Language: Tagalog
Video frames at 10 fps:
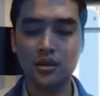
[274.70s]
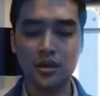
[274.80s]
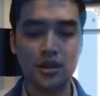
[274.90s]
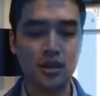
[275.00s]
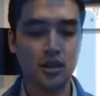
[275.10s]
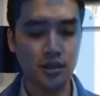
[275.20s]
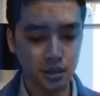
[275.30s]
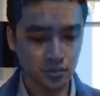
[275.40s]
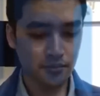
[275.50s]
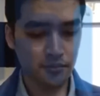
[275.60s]
Uh, I
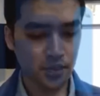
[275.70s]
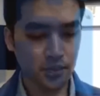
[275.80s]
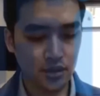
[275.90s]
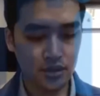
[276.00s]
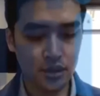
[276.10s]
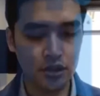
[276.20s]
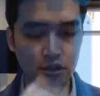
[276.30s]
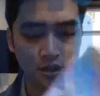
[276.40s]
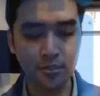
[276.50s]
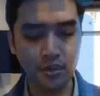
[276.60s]
hope ma uh,
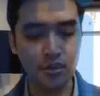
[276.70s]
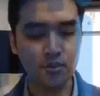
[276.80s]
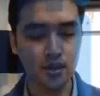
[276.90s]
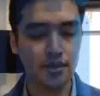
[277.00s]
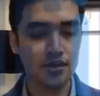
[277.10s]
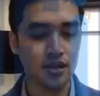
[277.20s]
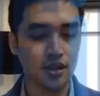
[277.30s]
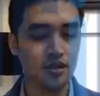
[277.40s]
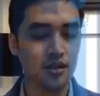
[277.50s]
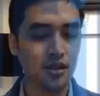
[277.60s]
reassure po yung mga
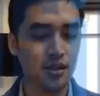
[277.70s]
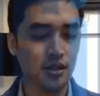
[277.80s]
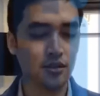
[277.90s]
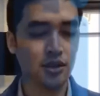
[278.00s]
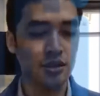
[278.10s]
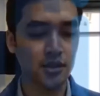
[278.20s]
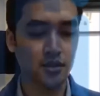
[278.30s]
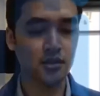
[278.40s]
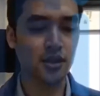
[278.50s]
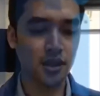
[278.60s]
residente ng lugar na
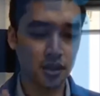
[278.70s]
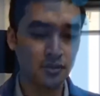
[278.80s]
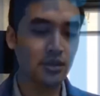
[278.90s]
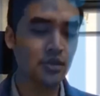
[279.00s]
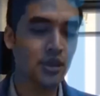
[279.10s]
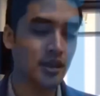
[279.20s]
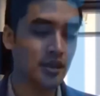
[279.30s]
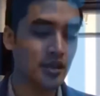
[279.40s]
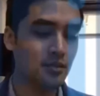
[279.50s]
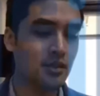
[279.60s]
yon.
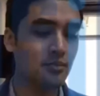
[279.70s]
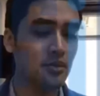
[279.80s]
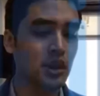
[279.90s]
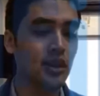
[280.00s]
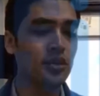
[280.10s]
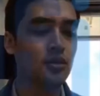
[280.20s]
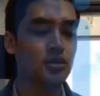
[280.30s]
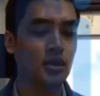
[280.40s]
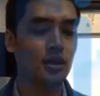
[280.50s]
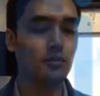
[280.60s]
Nakikipag-ugnayan din naman po tayo
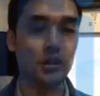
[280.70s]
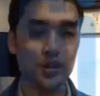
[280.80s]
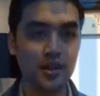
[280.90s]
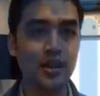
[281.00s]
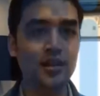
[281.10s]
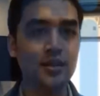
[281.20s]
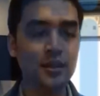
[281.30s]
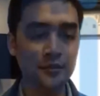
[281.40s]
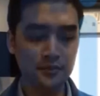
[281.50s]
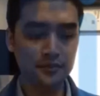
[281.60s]
sa barangay
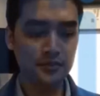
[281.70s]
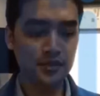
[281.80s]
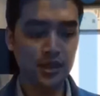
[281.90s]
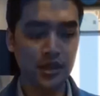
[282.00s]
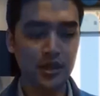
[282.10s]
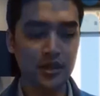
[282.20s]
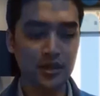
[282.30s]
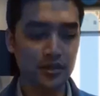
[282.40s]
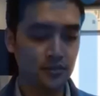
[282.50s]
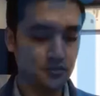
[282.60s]

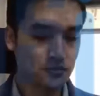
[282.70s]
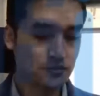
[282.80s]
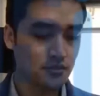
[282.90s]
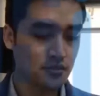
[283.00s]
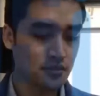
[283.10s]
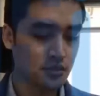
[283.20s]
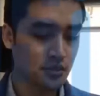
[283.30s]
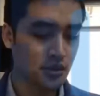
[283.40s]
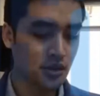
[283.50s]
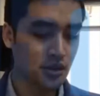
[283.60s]
uh,
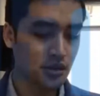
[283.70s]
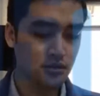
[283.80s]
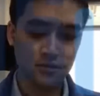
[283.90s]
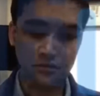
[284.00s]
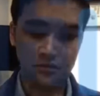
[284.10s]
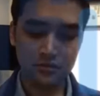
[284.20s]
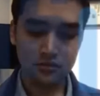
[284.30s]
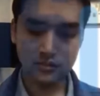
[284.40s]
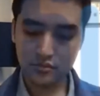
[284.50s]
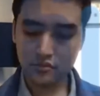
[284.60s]
uh,
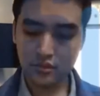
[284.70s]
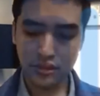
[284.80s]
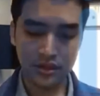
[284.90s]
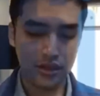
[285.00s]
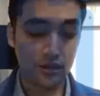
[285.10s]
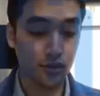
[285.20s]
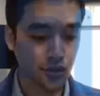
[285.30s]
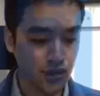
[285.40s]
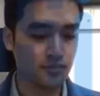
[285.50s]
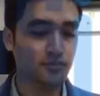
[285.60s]
na
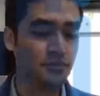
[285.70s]
Kanyugan,